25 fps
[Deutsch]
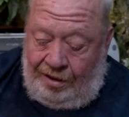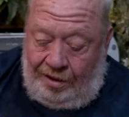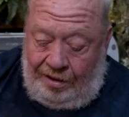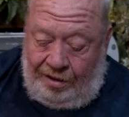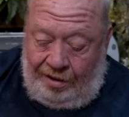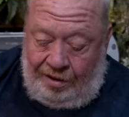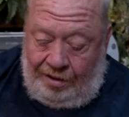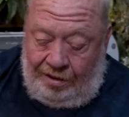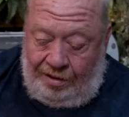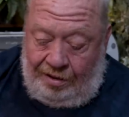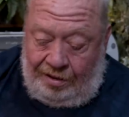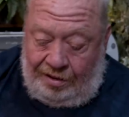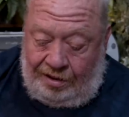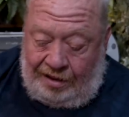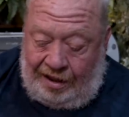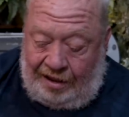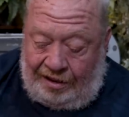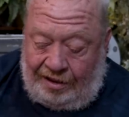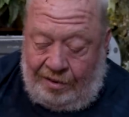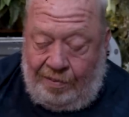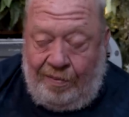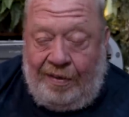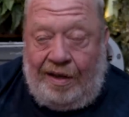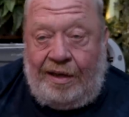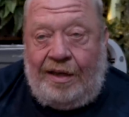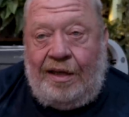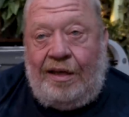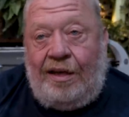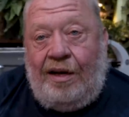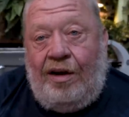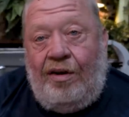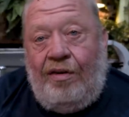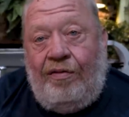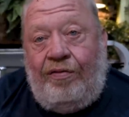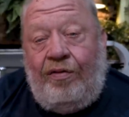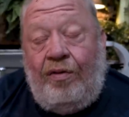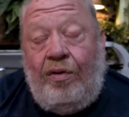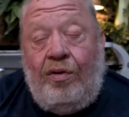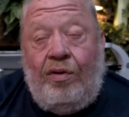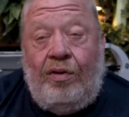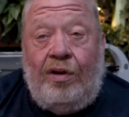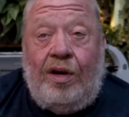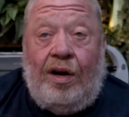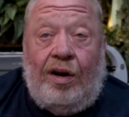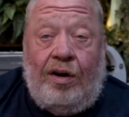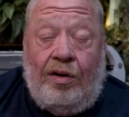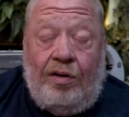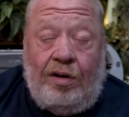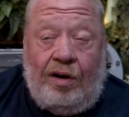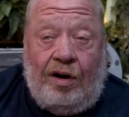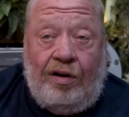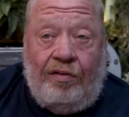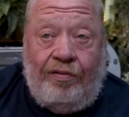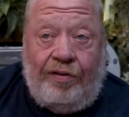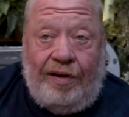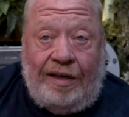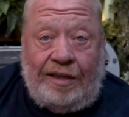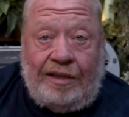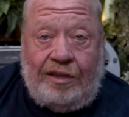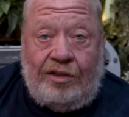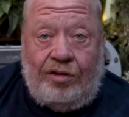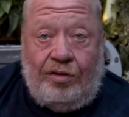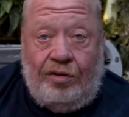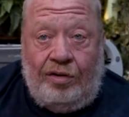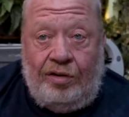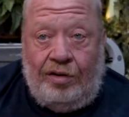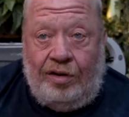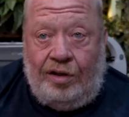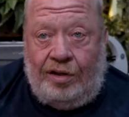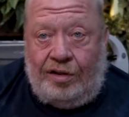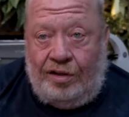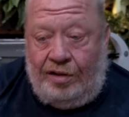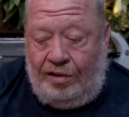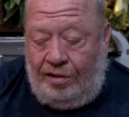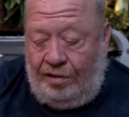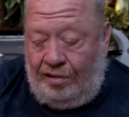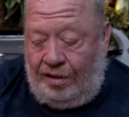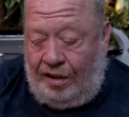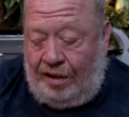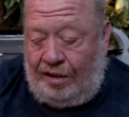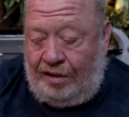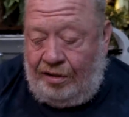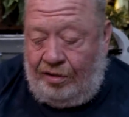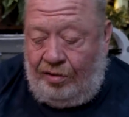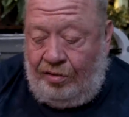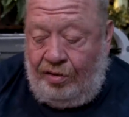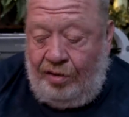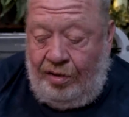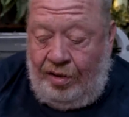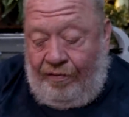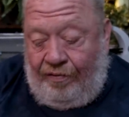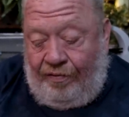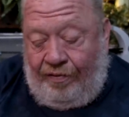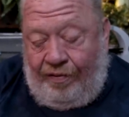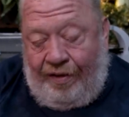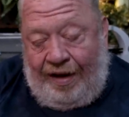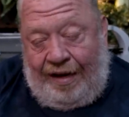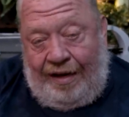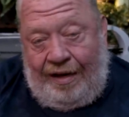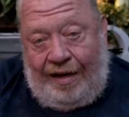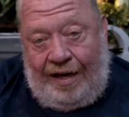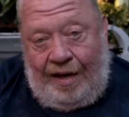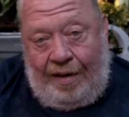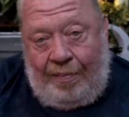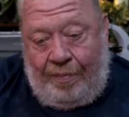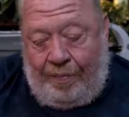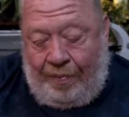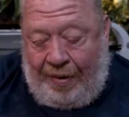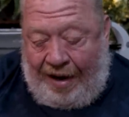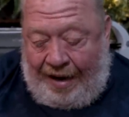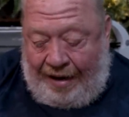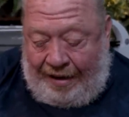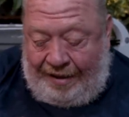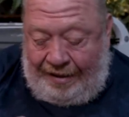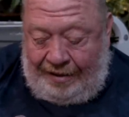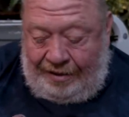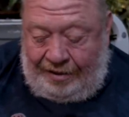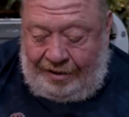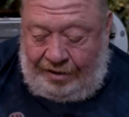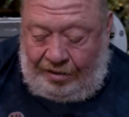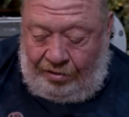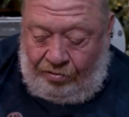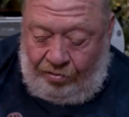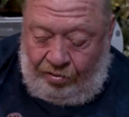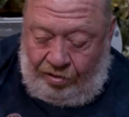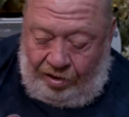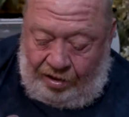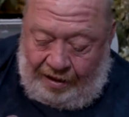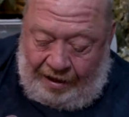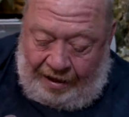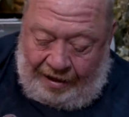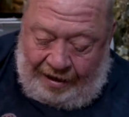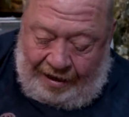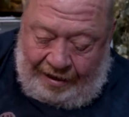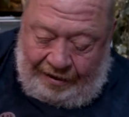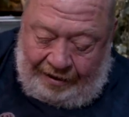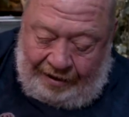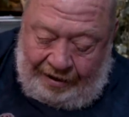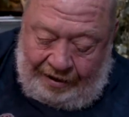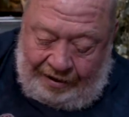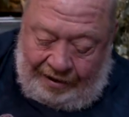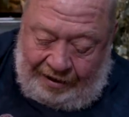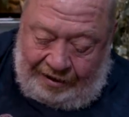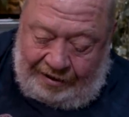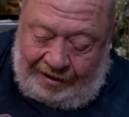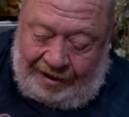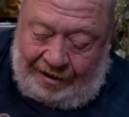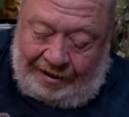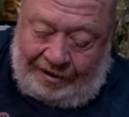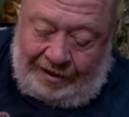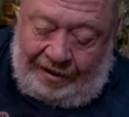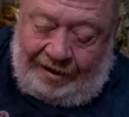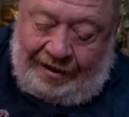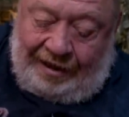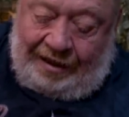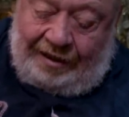äh, setzt man die drauf oder auch auf entzündete. Okay. Also wenn der beißt und da reingeht. Ich setze ihn